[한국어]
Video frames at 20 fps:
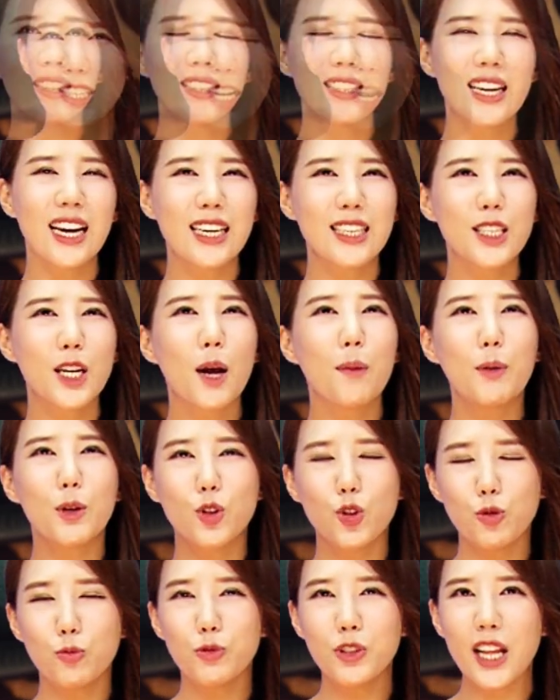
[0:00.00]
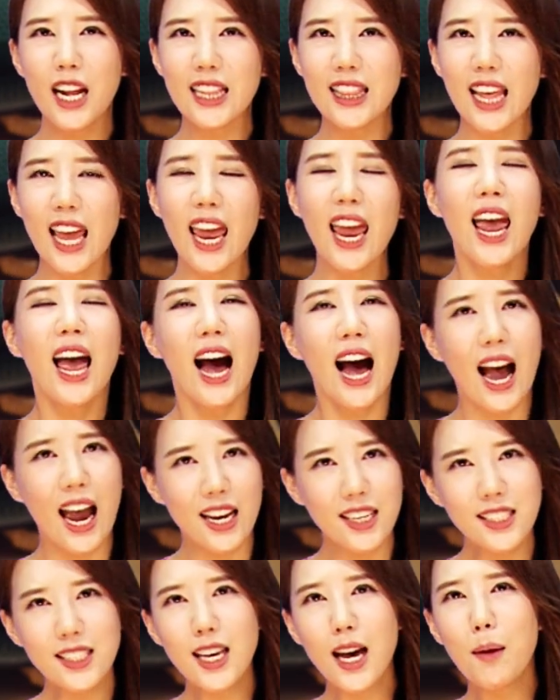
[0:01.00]
자 그러면 주문할 때
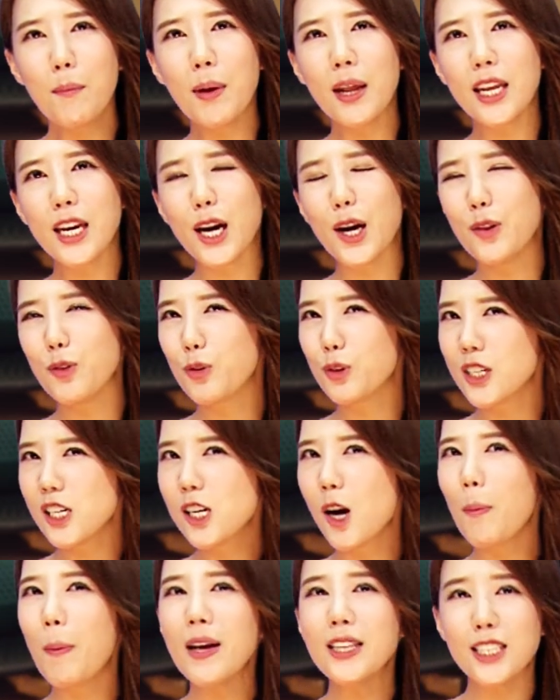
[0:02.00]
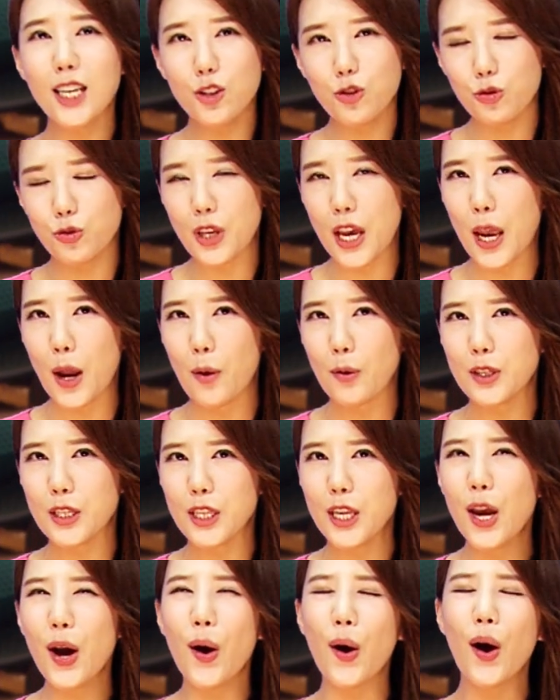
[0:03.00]
아이스 아메리카노 큰 컵 한 잔
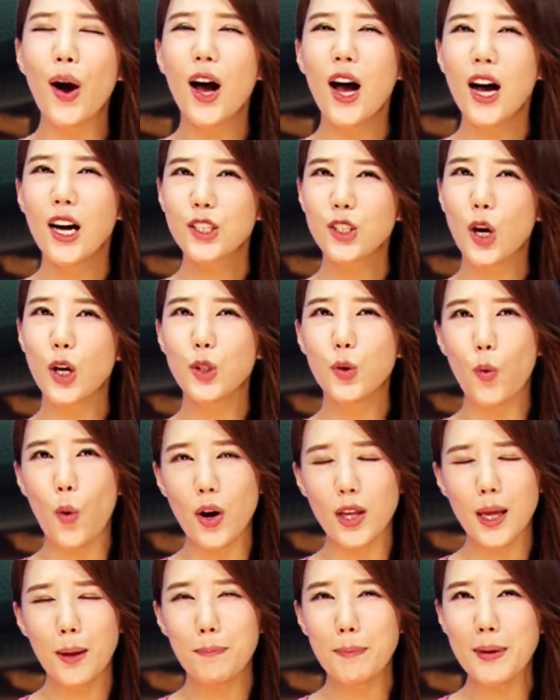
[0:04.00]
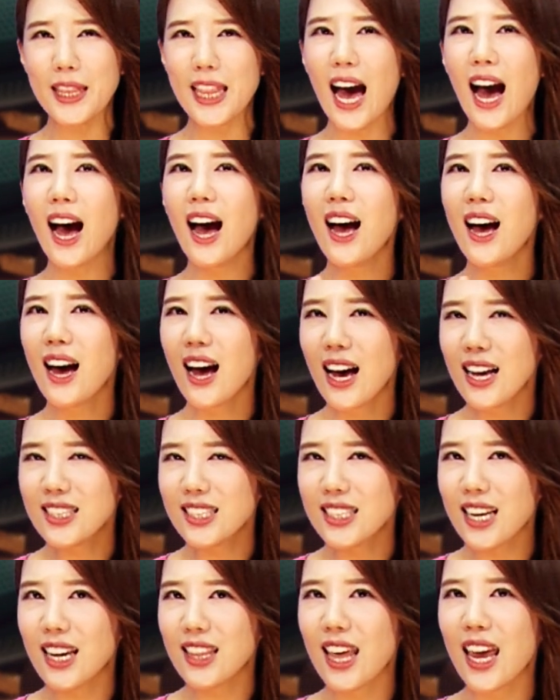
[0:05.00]
주세요는요. 저는 원합니다.
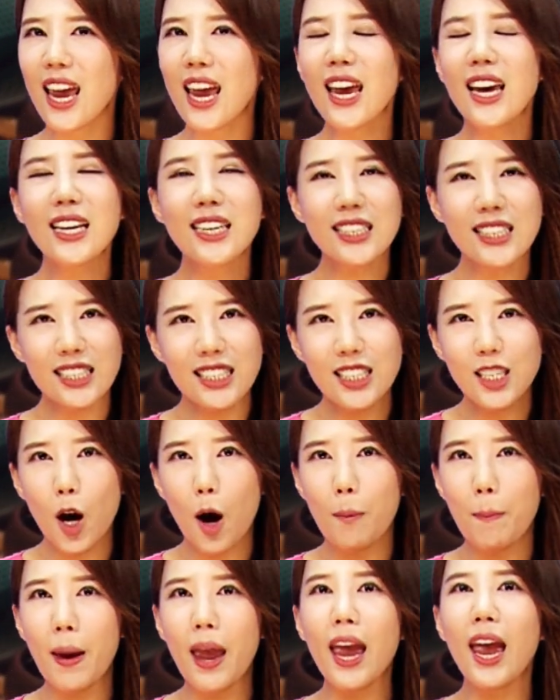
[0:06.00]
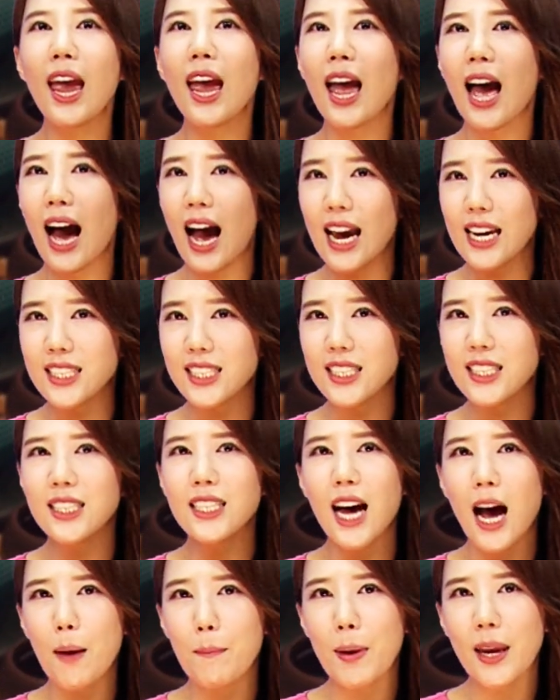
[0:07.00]
한 잔에 큰 컵에
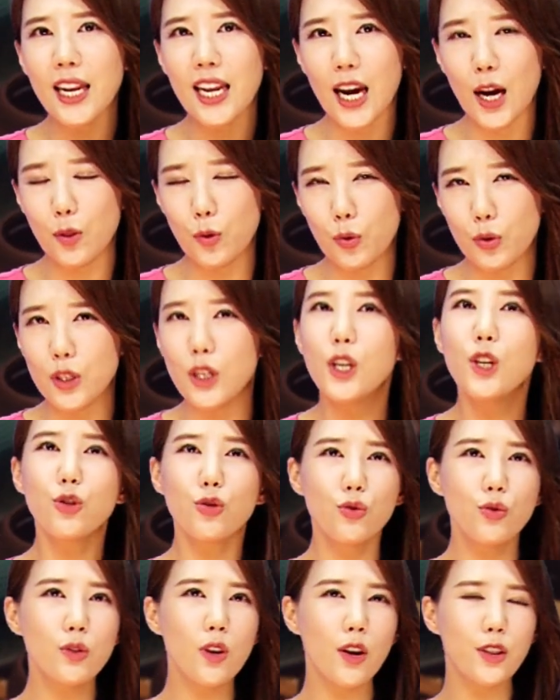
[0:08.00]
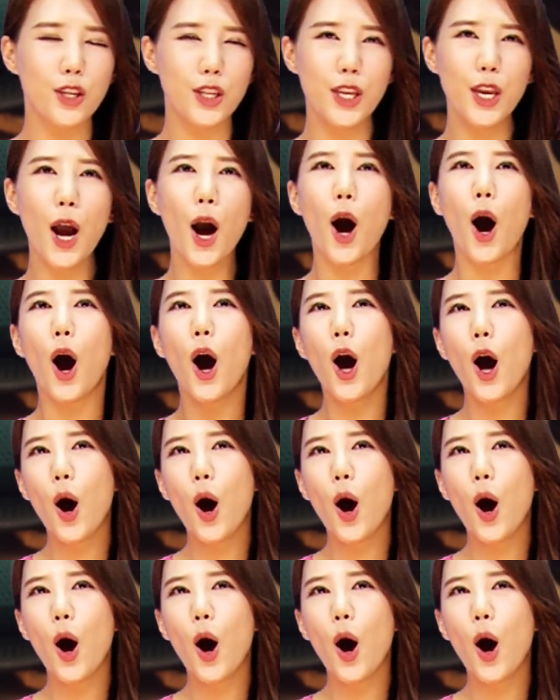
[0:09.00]
아이스 아메리카노를 순서는요.